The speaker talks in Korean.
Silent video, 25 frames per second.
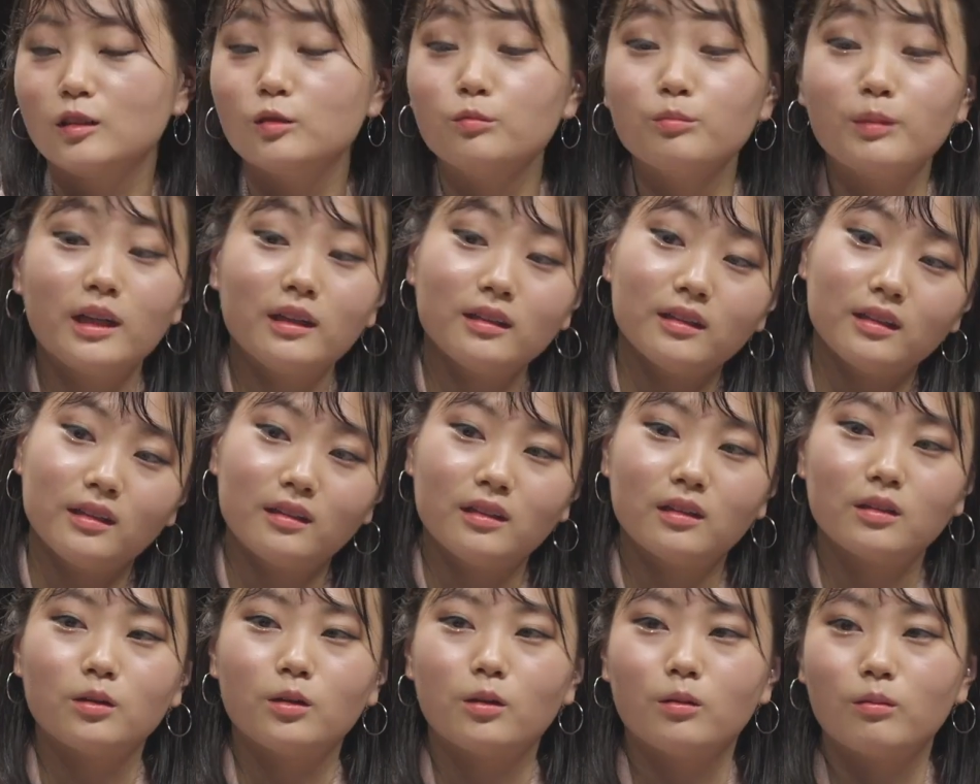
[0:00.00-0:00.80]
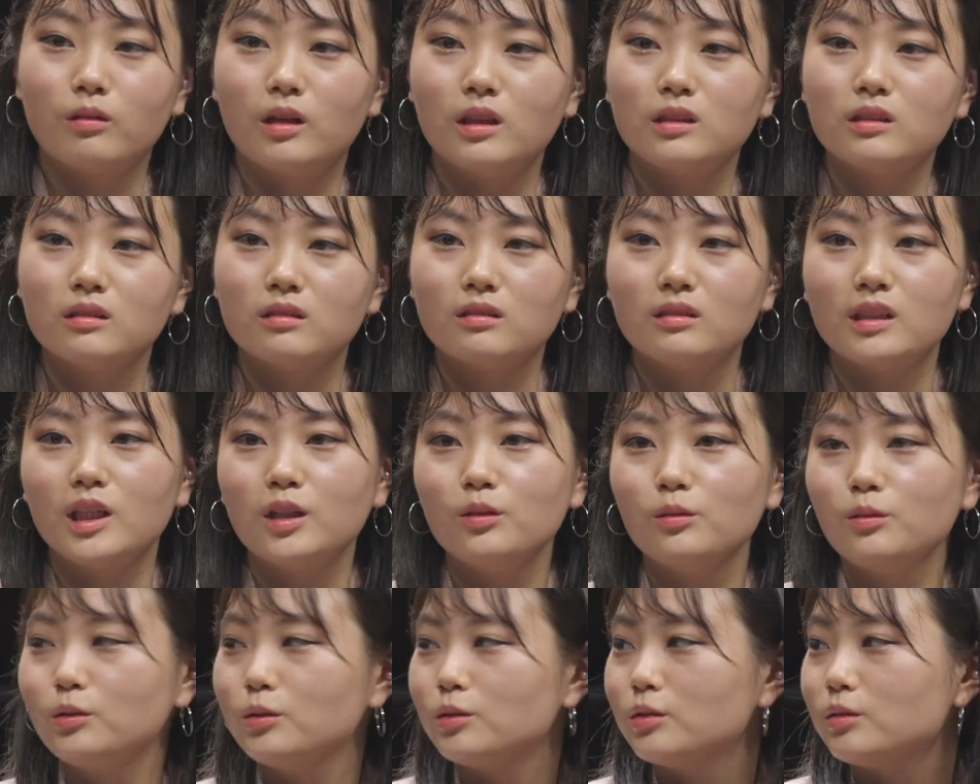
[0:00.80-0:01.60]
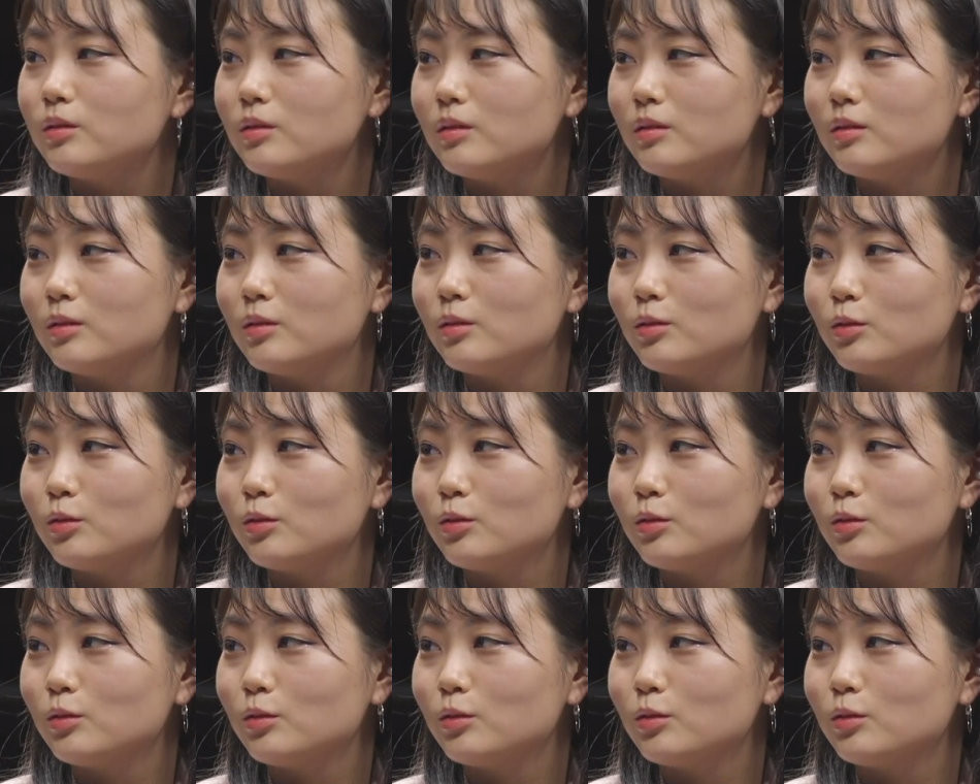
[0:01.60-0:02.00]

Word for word: 음악이랑 영화는 떼놓을 네.